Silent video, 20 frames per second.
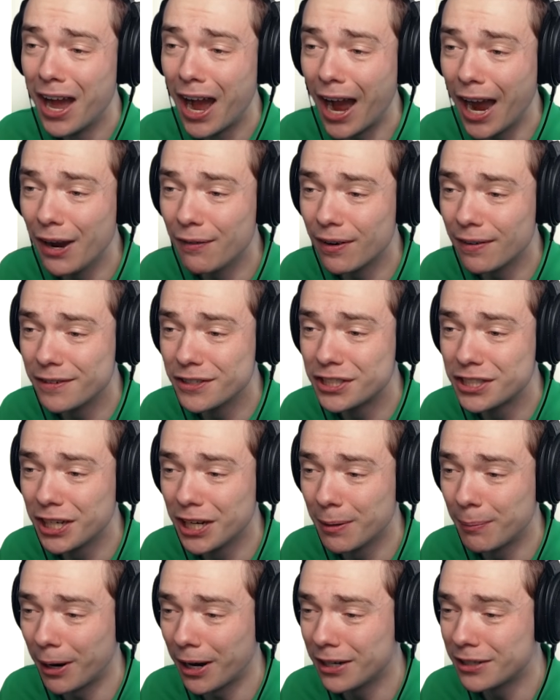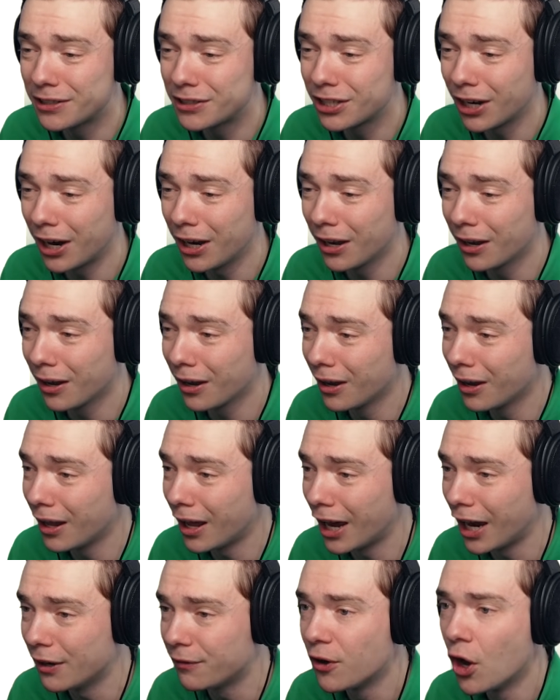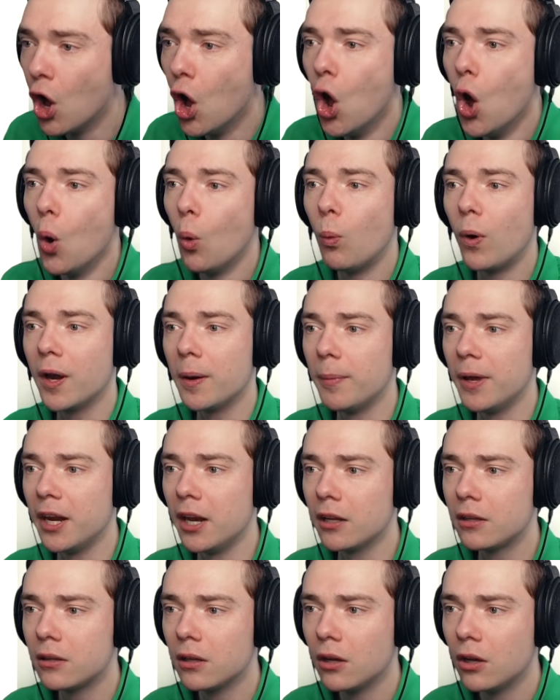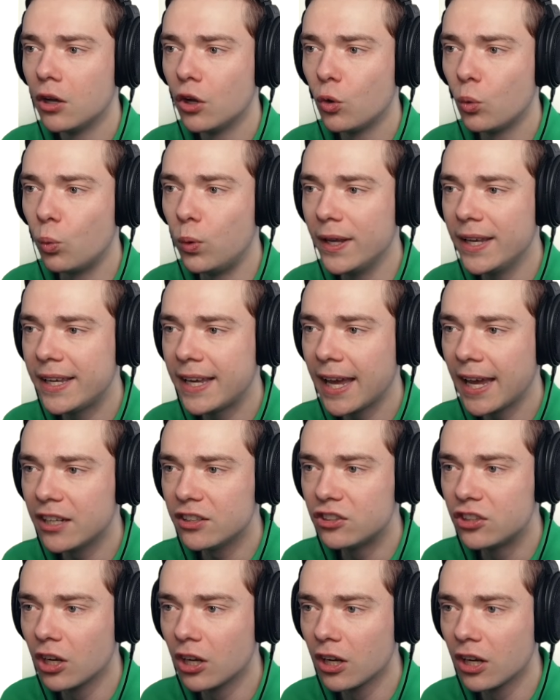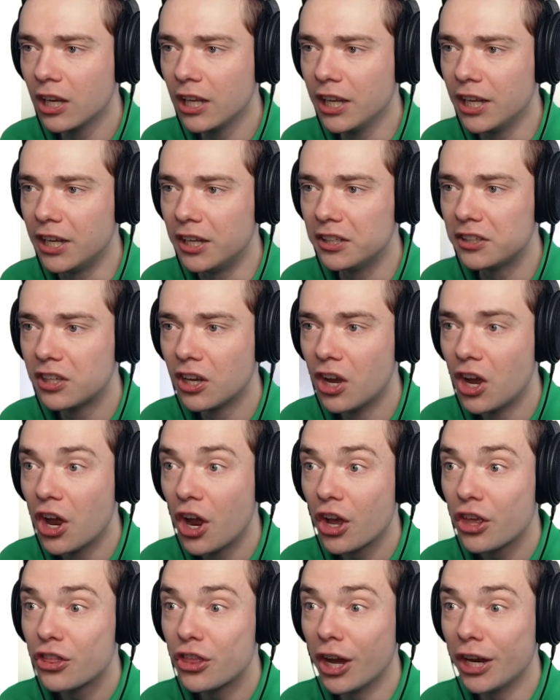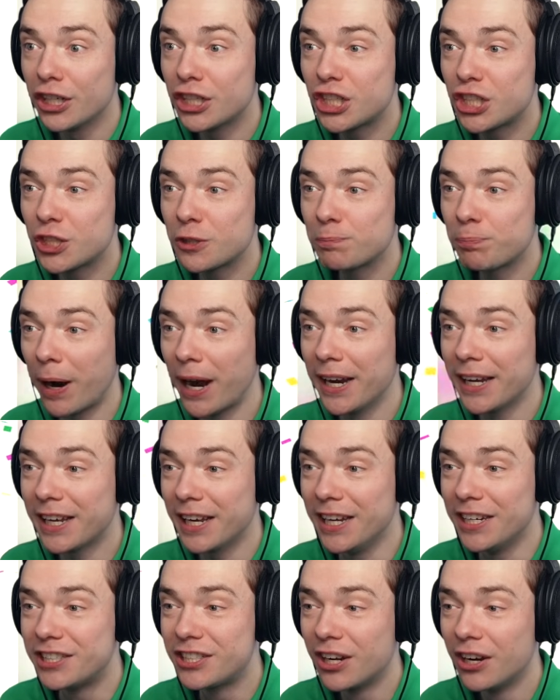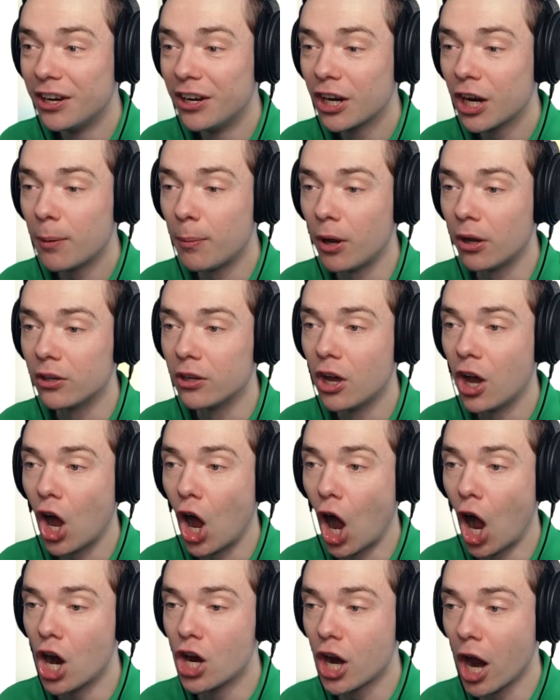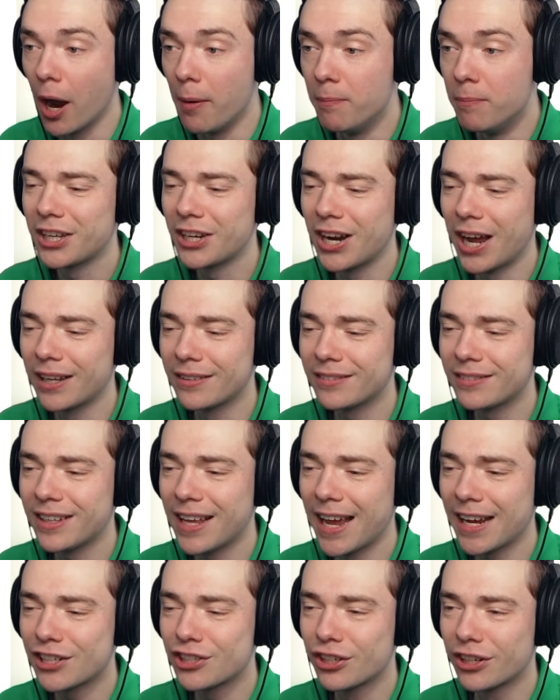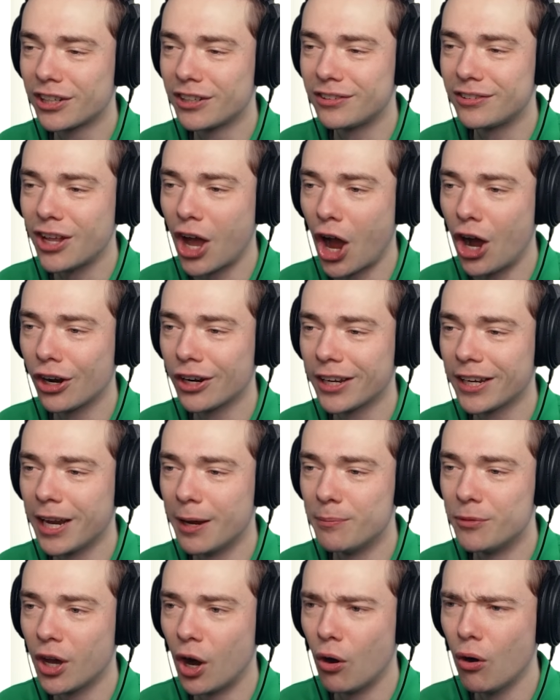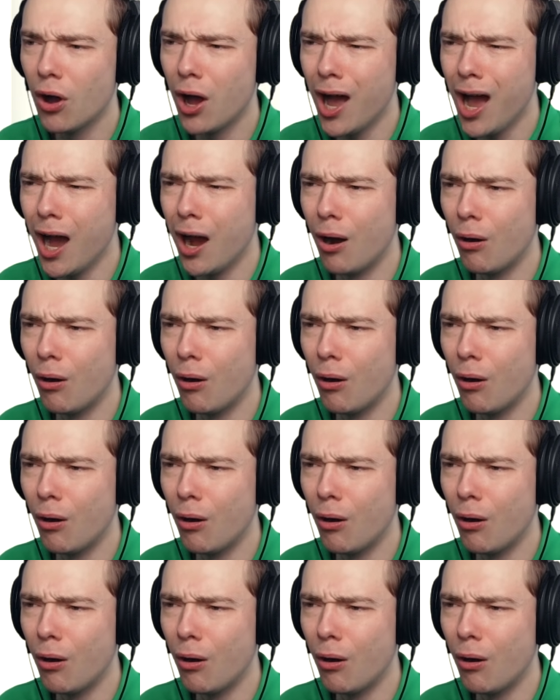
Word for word: No había visto algo tan triste. ¡Ey, aguarden! Puedo borrar las espinas. ¡Vamos, abrácenlo! Aún así no lo abrazan.